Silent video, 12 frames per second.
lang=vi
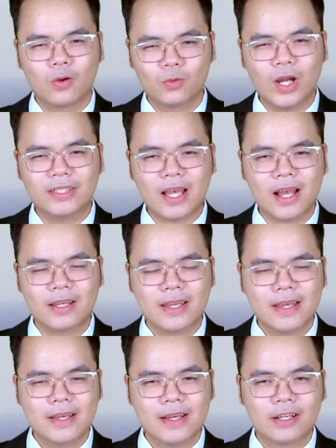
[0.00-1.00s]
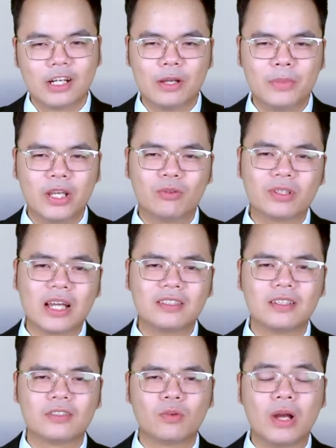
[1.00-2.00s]
Ngoài ra, người Mỹ cũng đã
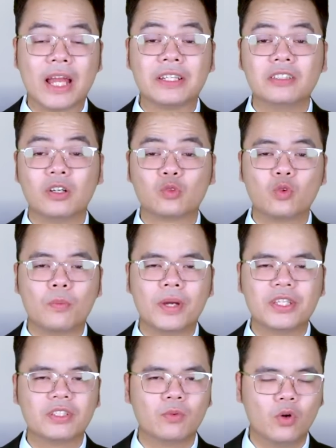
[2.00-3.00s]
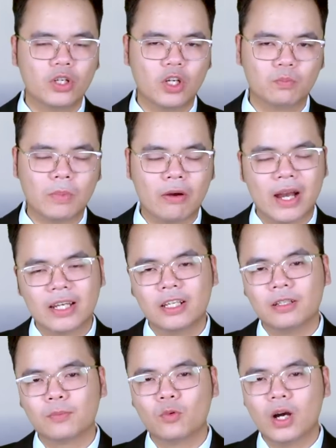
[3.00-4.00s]
sử dụng ảnh hưởng của mình trong Hội đồng Bảo an
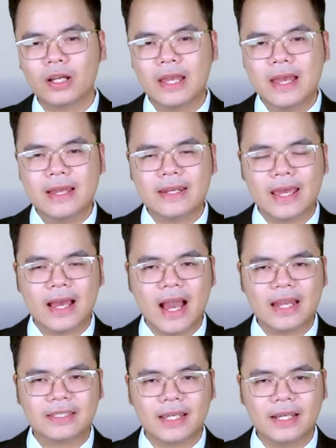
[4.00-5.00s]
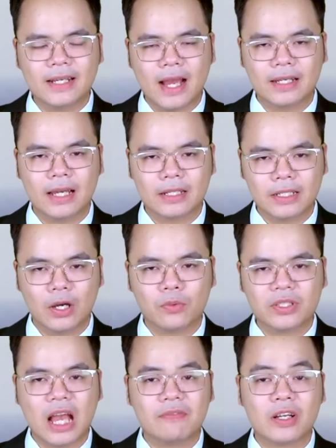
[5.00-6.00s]
Liên Hợp Quốc để hạn chế khả năng điều
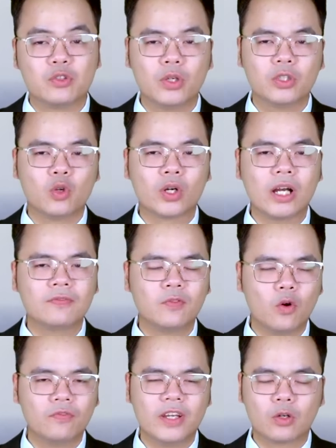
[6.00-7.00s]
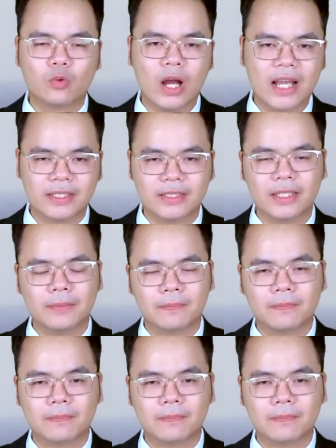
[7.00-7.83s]
tra và truy tố các vụ việc của ICC.